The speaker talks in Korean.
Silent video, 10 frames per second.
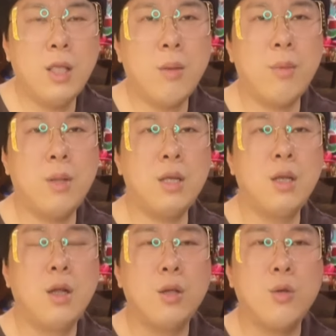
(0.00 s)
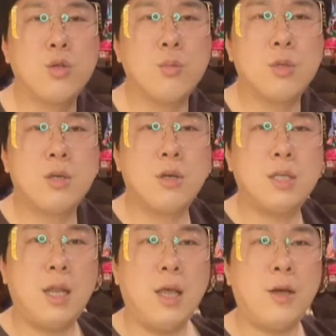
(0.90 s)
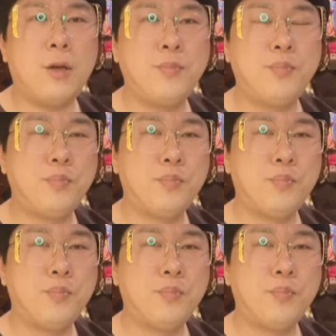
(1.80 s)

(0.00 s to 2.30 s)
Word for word: 왜냐하면 요즘은 그렇잖아요.